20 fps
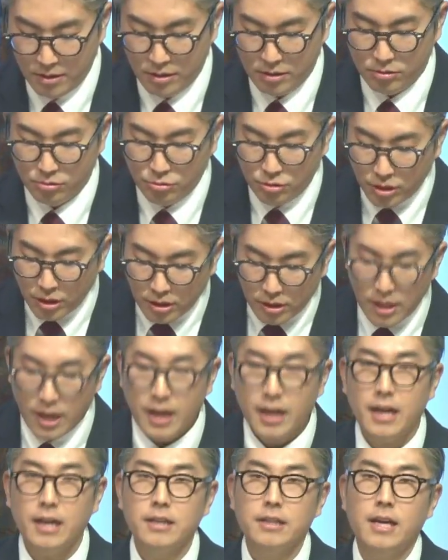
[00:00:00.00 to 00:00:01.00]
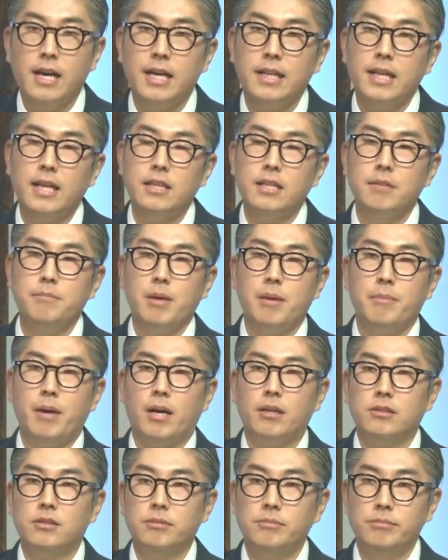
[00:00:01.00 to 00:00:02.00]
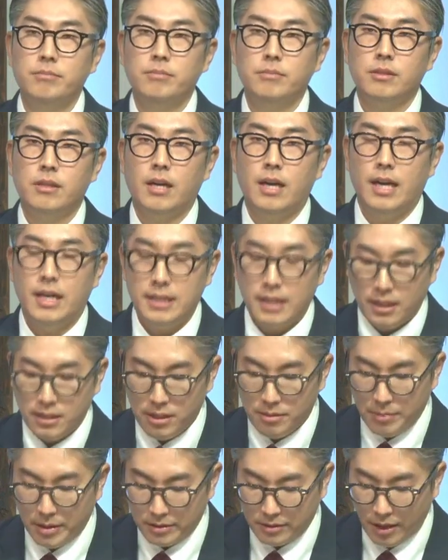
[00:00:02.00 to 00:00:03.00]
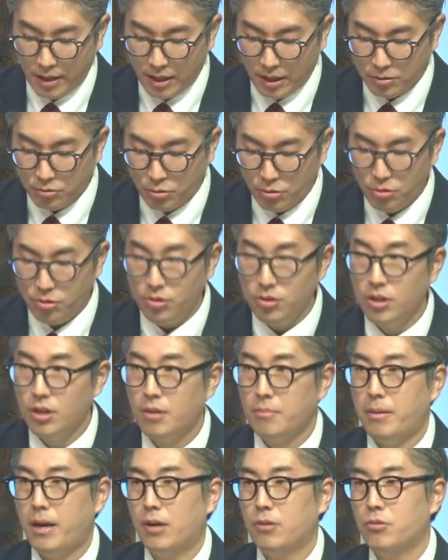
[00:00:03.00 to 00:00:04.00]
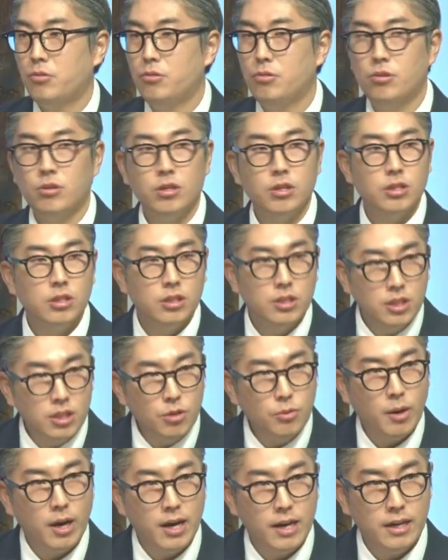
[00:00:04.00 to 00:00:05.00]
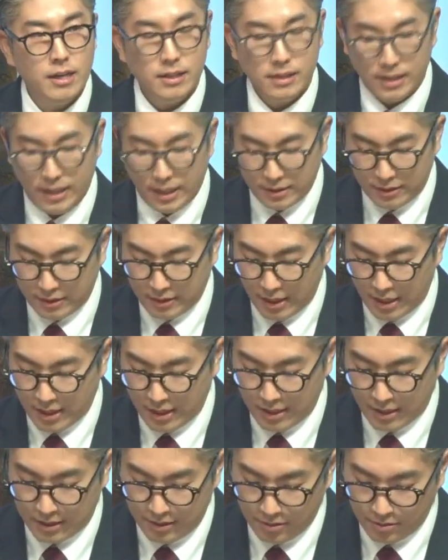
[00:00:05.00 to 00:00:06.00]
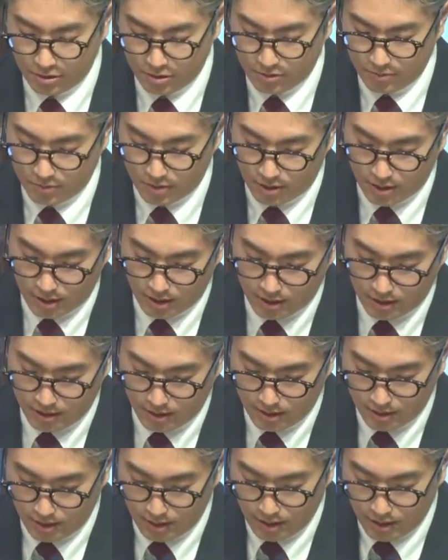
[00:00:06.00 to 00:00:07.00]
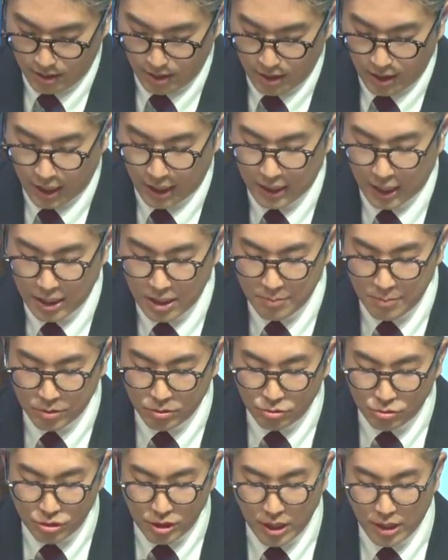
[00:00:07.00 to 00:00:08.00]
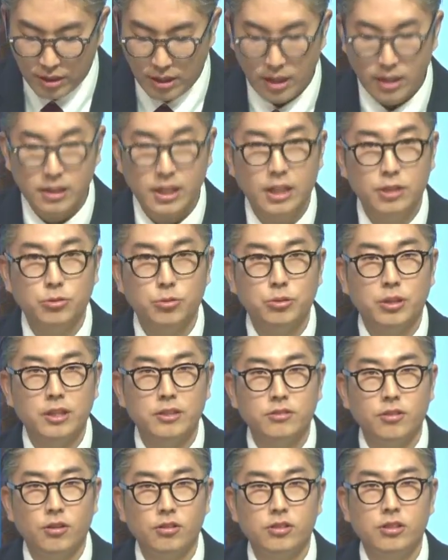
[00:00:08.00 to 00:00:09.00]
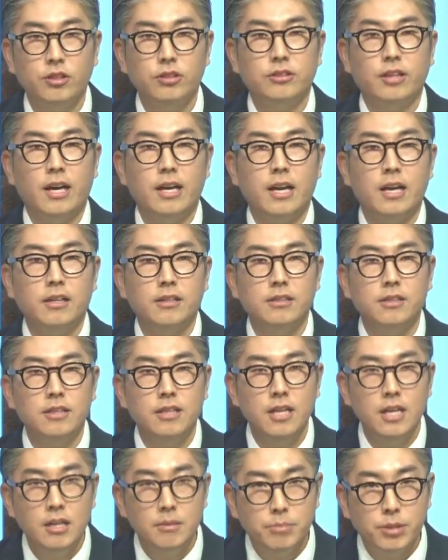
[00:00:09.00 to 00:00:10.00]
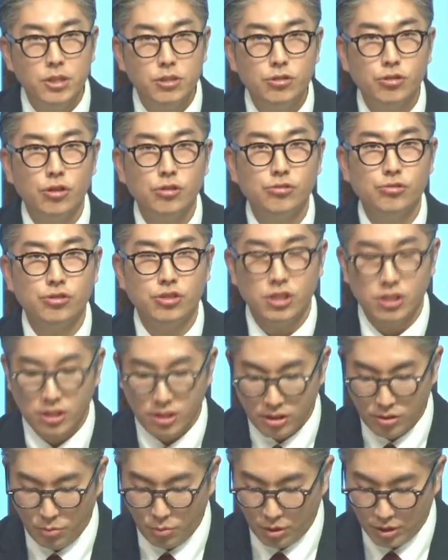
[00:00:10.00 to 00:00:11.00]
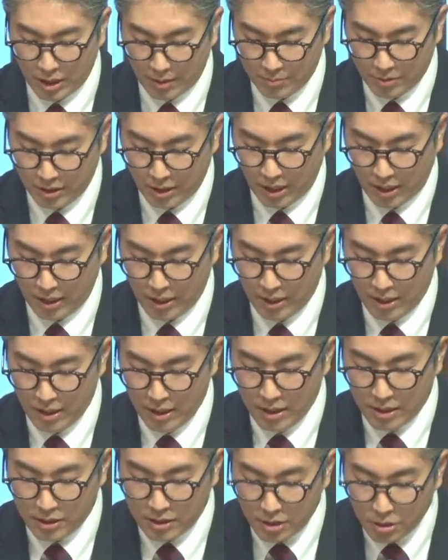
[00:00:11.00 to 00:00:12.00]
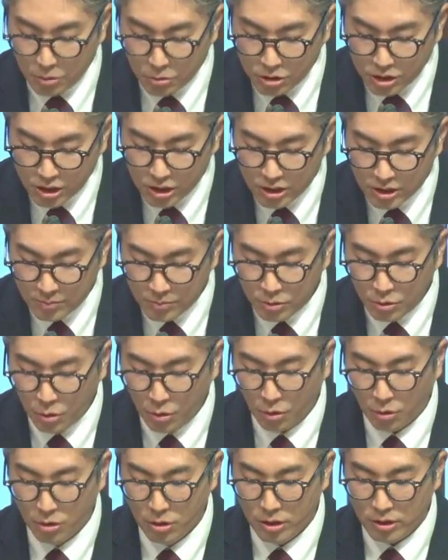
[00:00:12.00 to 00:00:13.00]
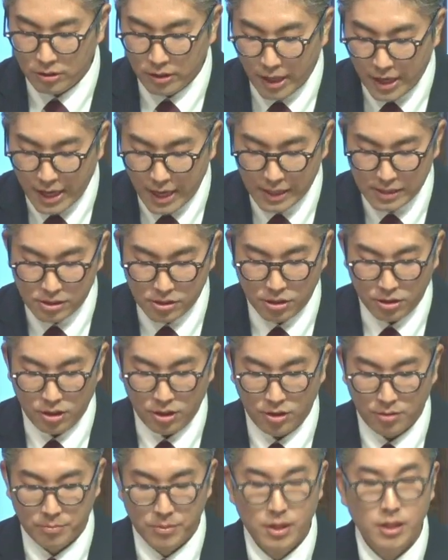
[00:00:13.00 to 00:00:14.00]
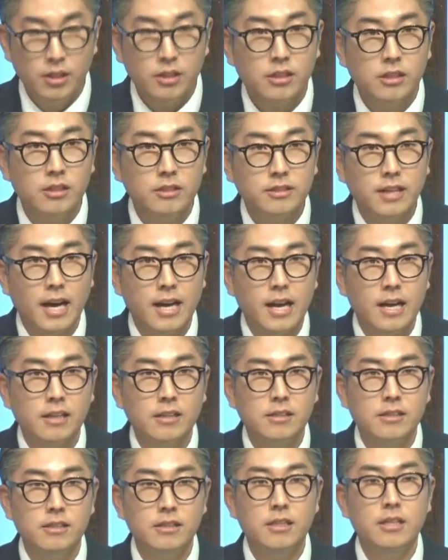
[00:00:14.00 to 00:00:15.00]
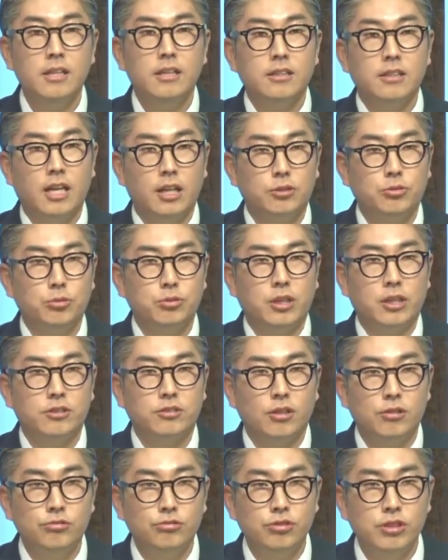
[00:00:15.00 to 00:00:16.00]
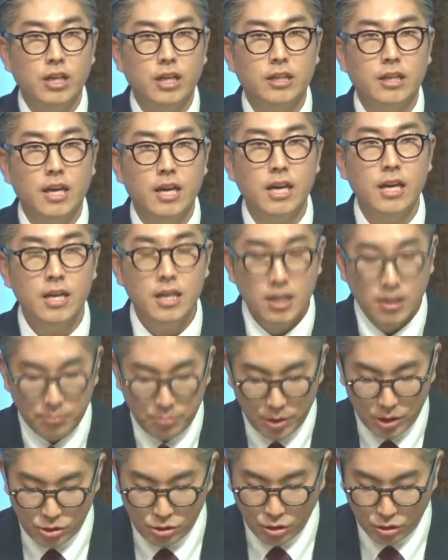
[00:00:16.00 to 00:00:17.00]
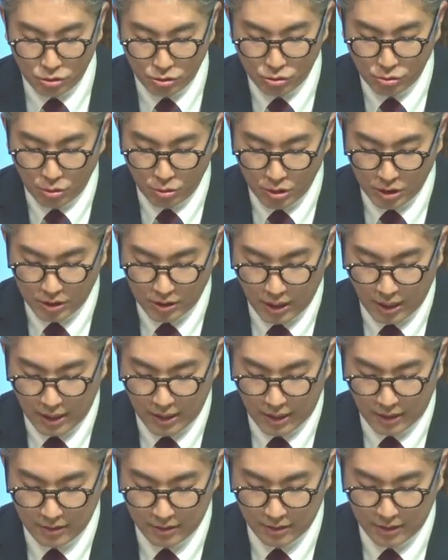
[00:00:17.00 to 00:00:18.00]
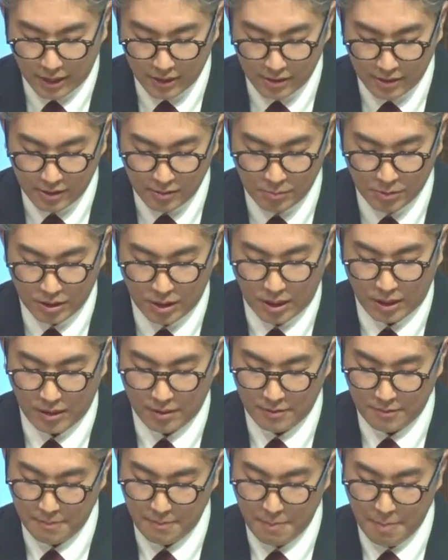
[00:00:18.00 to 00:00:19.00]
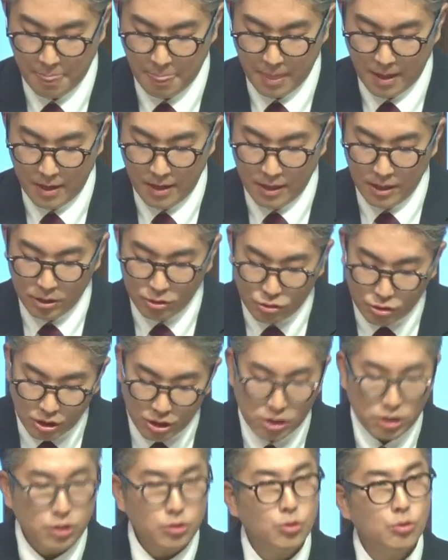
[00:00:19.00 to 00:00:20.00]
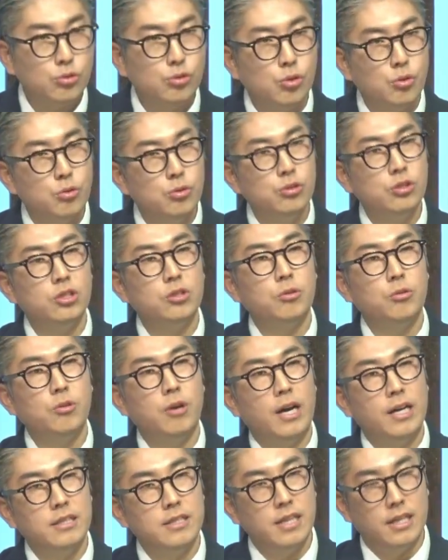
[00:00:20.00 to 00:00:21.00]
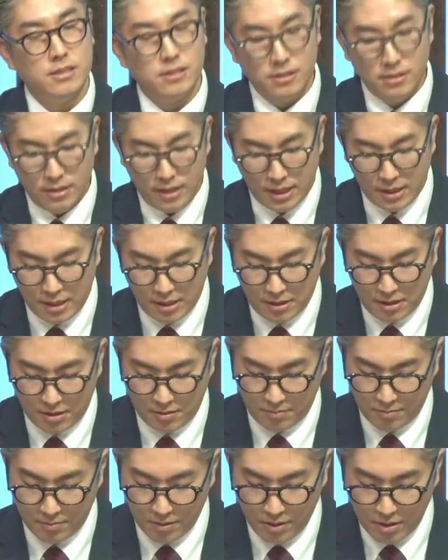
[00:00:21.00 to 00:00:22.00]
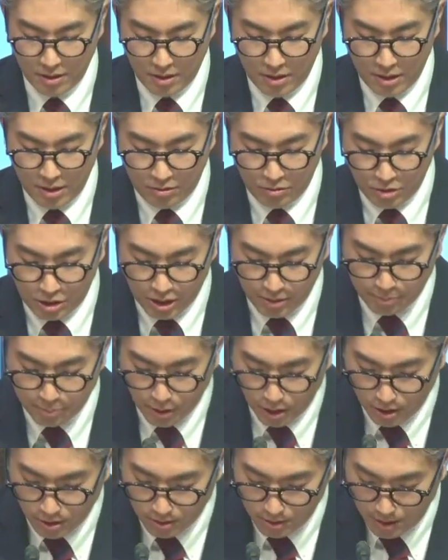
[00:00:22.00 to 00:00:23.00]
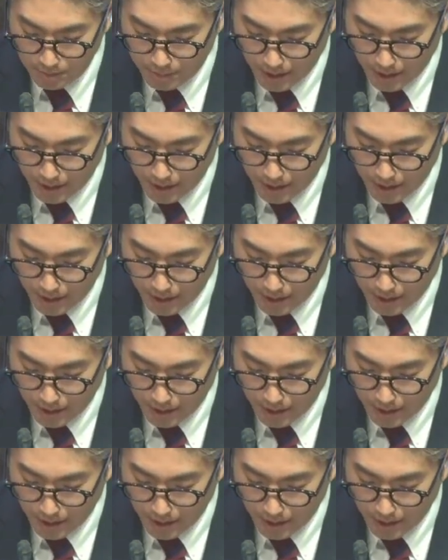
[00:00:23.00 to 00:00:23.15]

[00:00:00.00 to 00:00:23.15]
우리를 향한 하나님의 마음, 하나님의 사랑도 바로 이와 같다라는 것입니다. 하나님은 우리에게 계속해서 그 사랑을 비춰주시기를 원합니다. 그리고 지금도 태양처럼 그 사랑을 계속해서 우리에게 비춰주고 있다라는 사실입니다. 쉬지도 졸지도 아니하시는 하나님. 우리 시편